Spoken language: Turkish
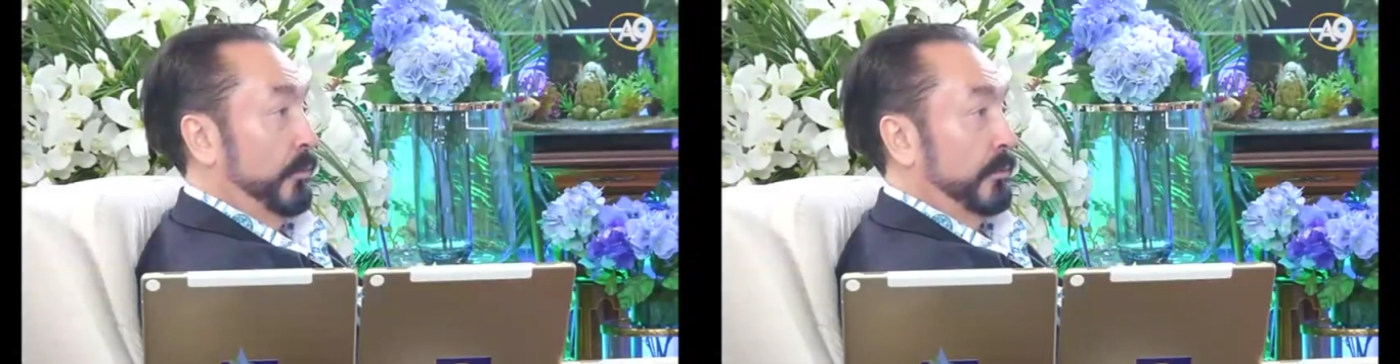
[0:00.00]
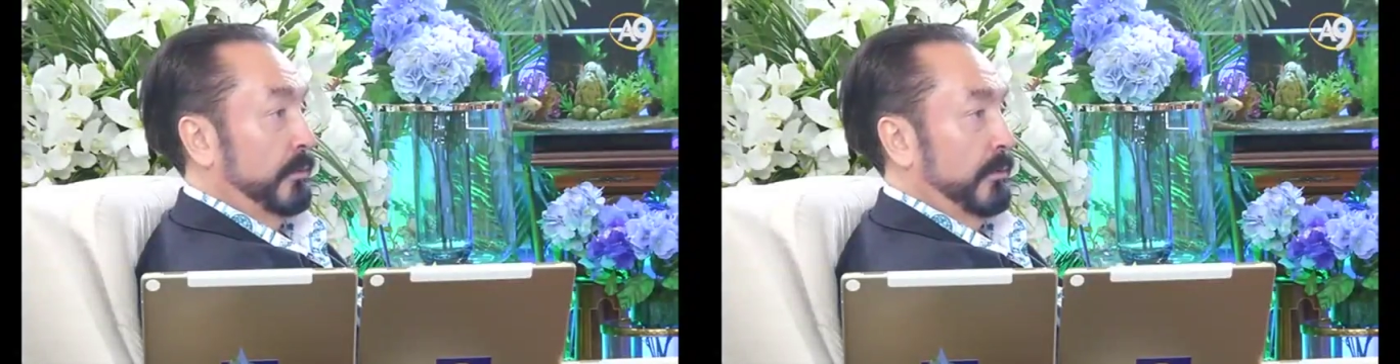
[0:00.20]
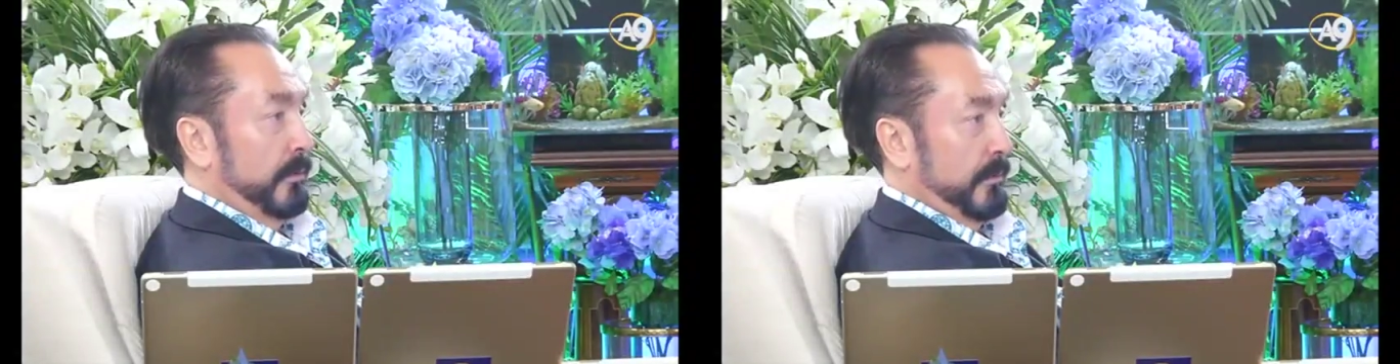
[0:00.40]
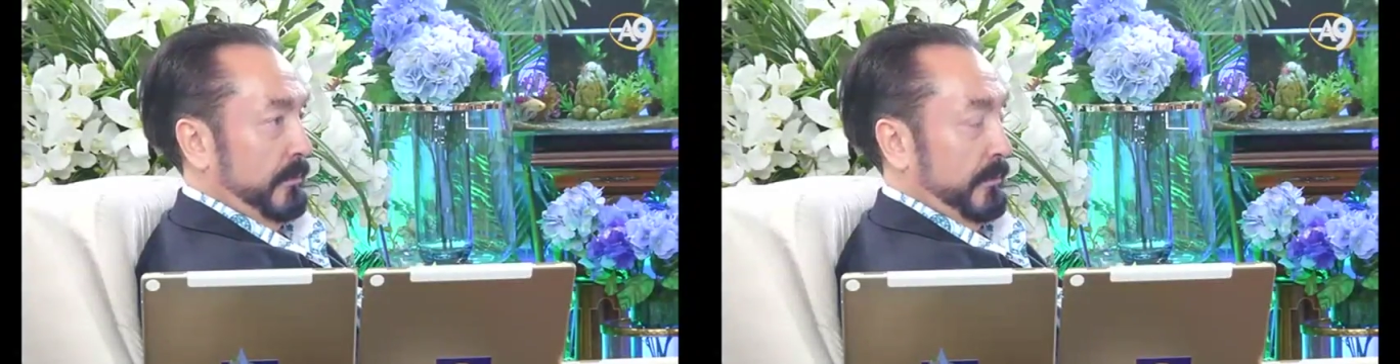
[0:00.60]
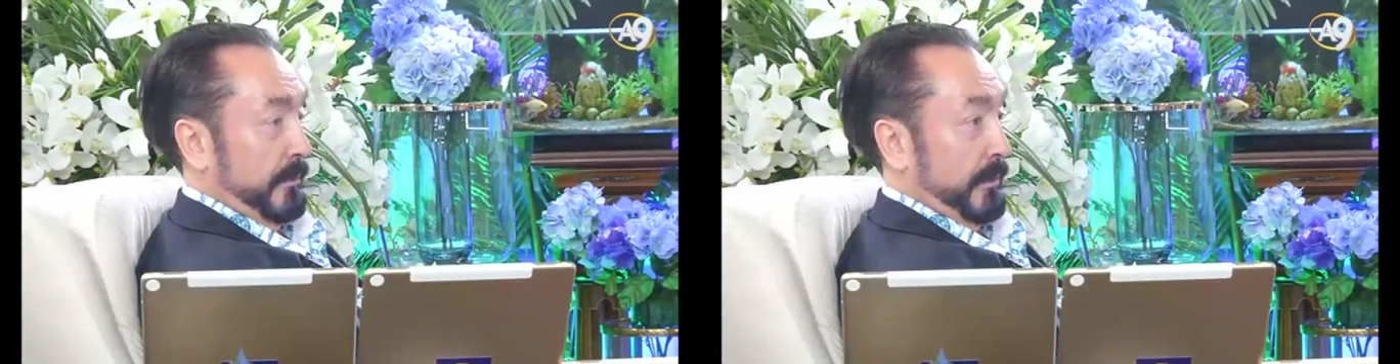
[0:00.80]
Mutlu,
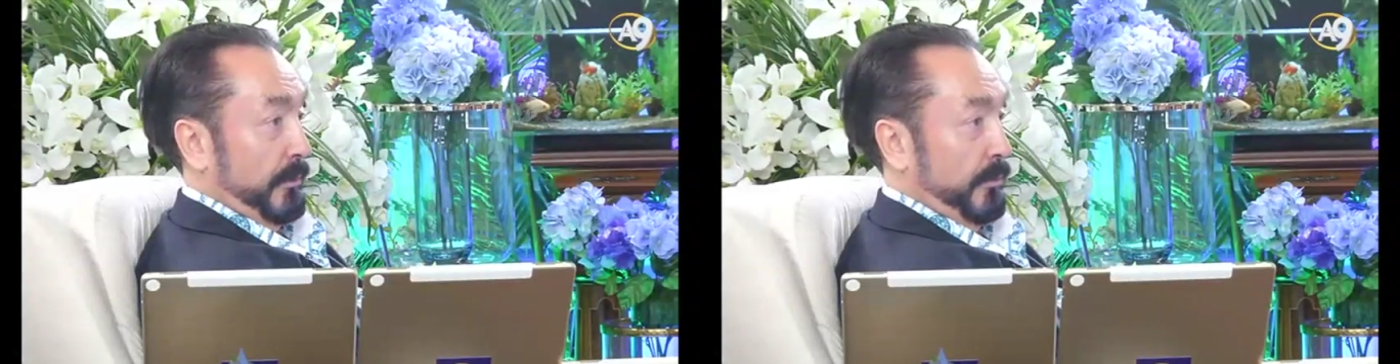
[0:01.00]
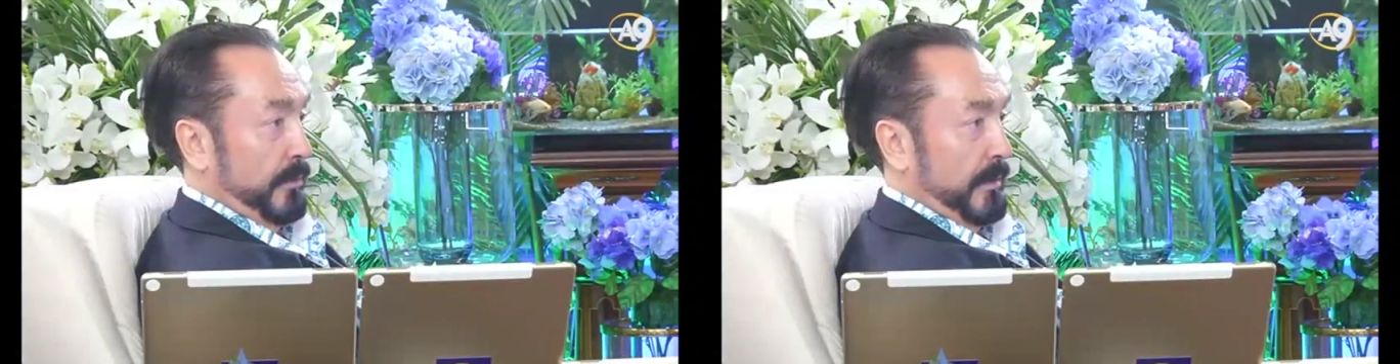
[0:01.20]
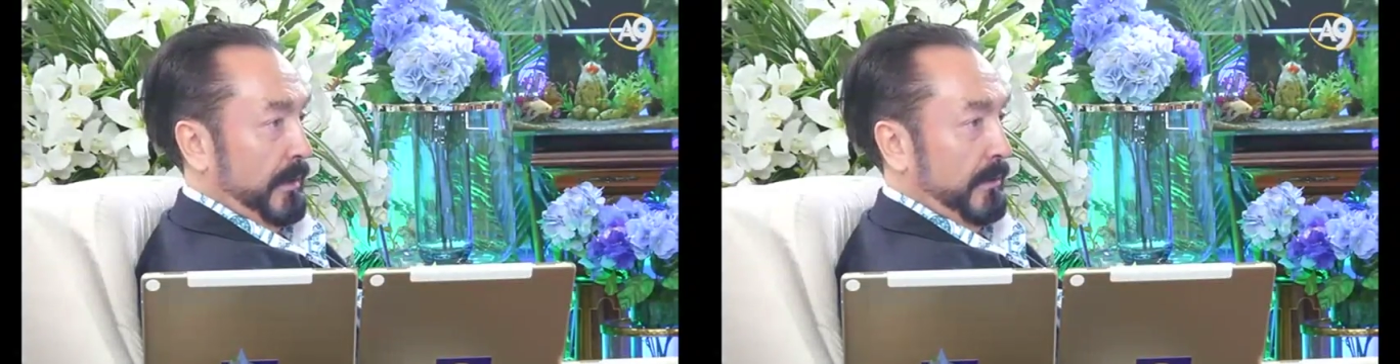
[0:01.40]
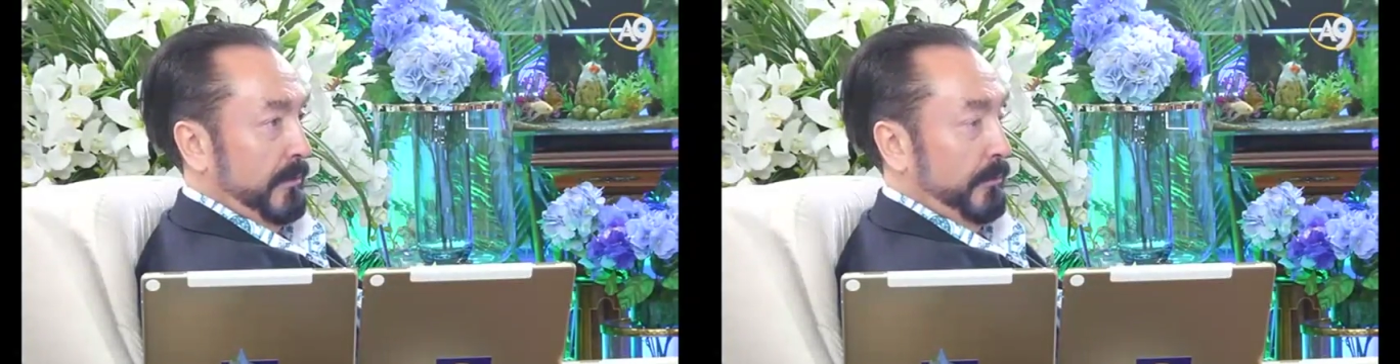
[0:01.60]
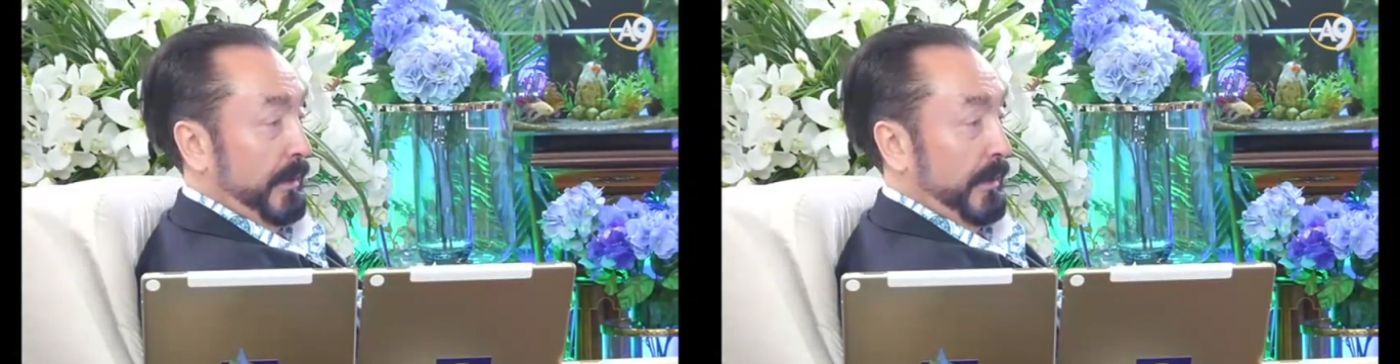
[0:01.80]
güzel,